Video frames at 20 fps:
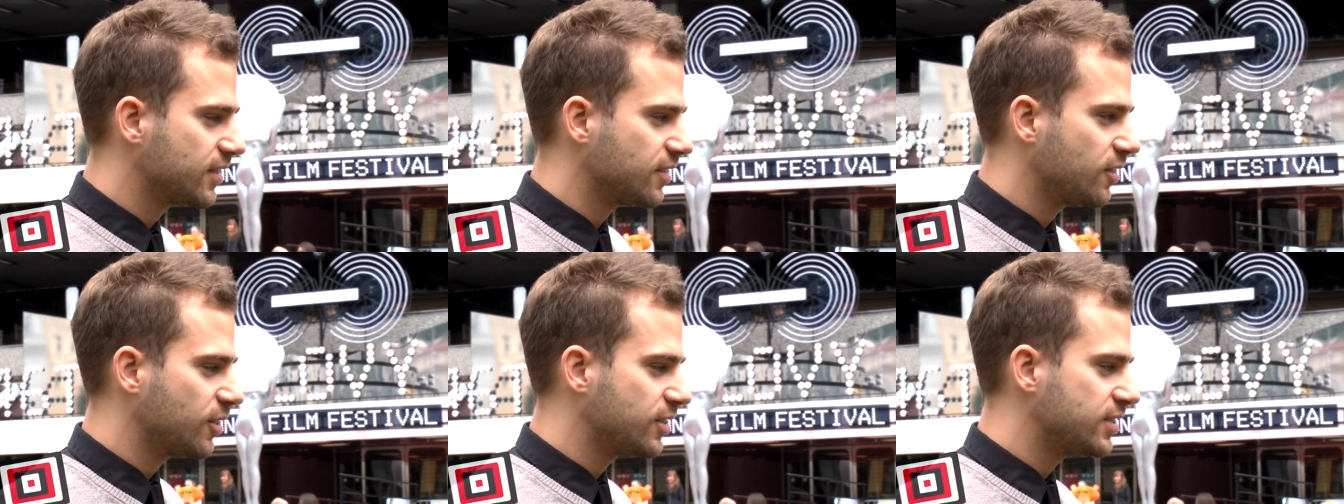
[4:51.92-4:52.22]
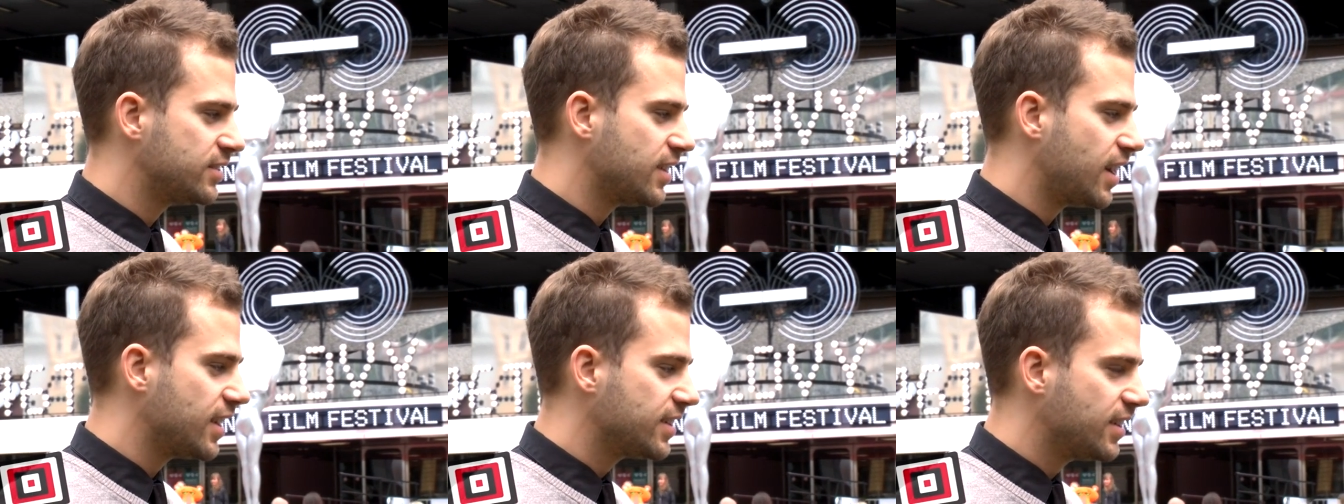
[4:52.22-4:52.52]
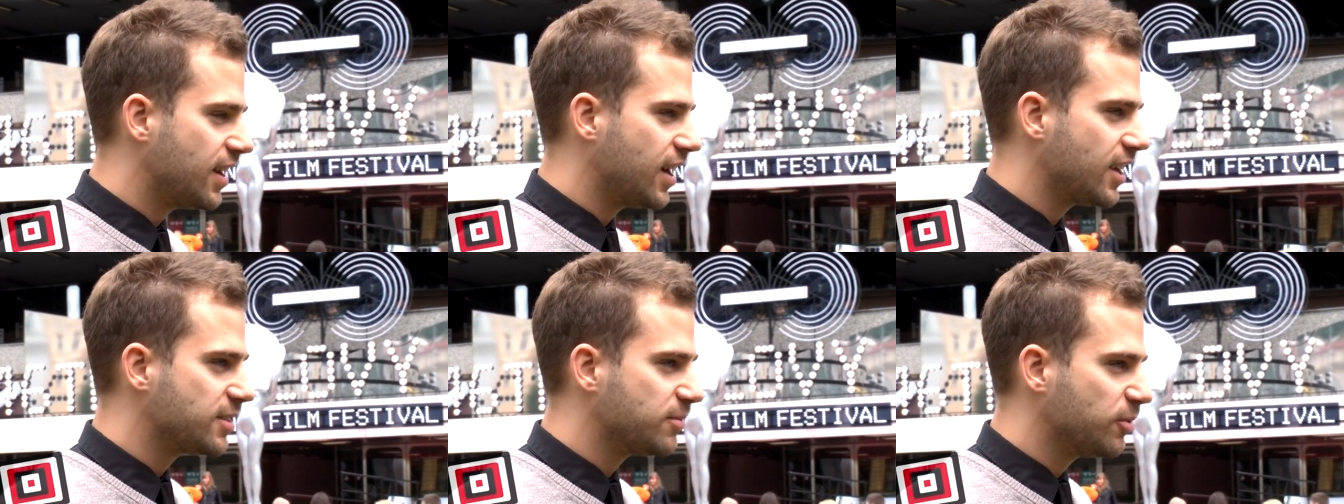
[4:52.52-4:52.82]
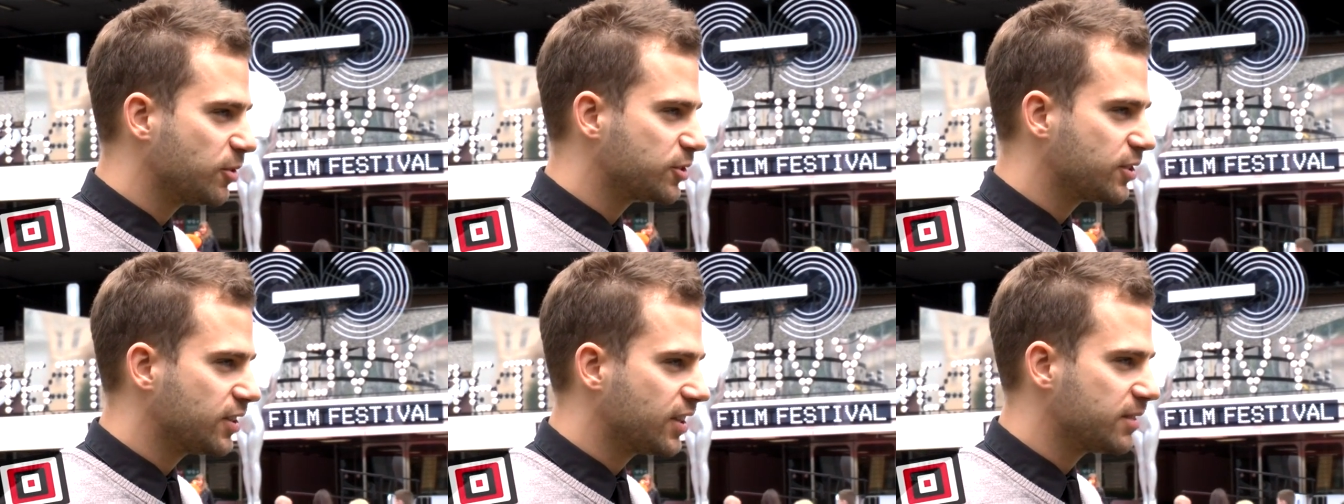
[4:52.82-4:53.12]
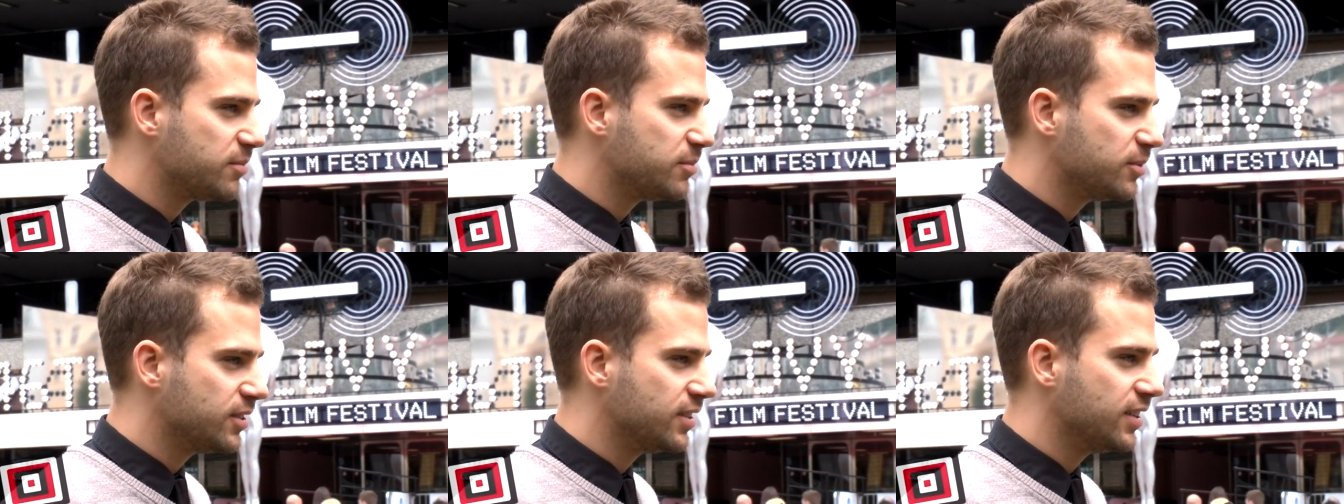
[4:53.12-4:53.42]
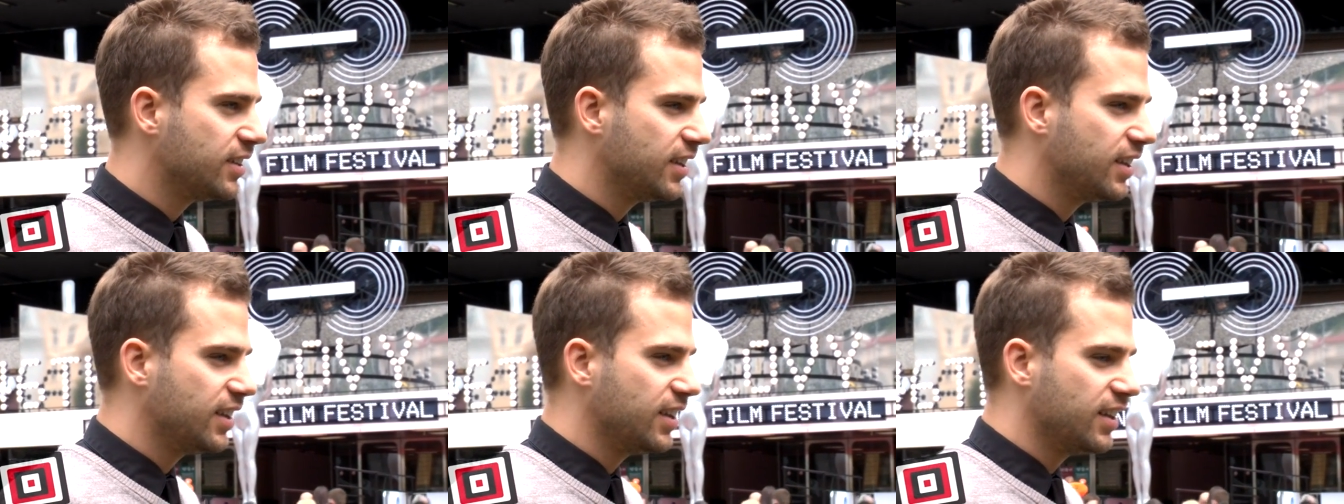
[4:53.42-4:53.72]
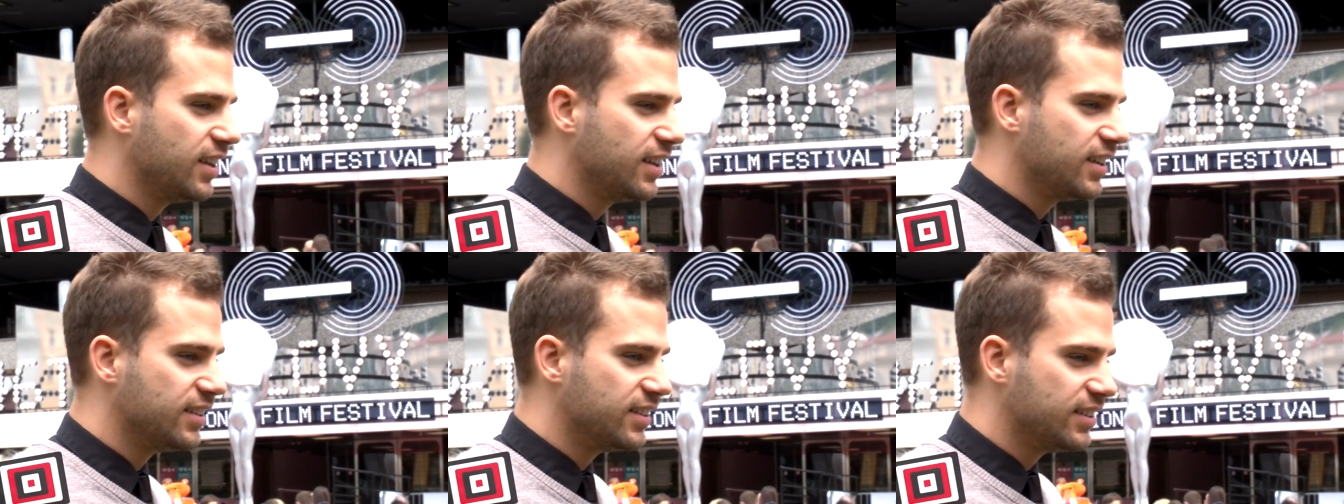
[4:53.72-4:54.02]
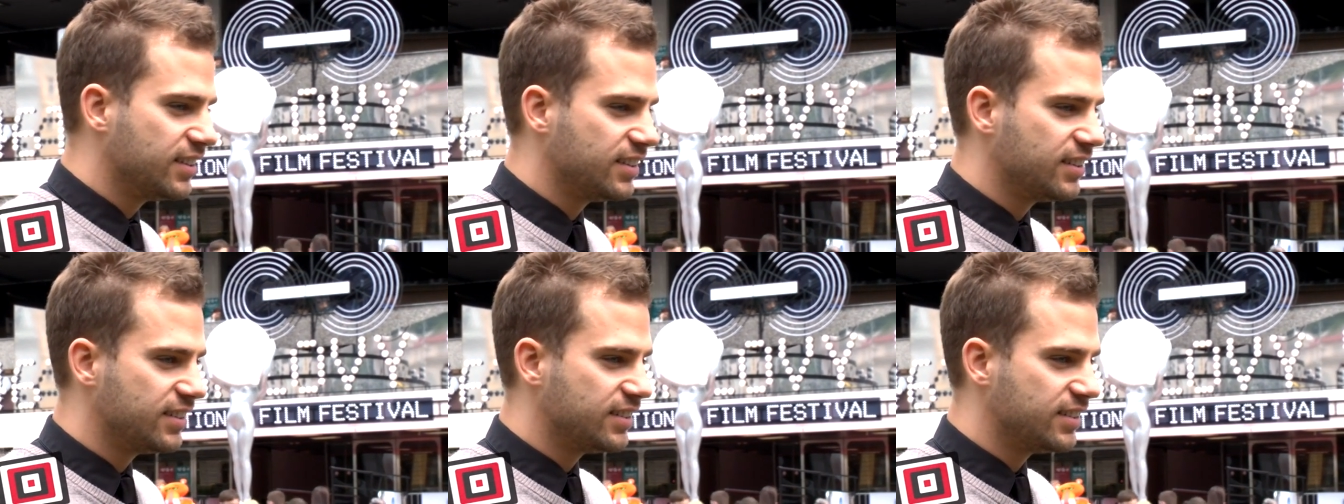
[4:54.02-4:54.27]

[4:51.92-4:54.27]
no zeitgeist może jakby e,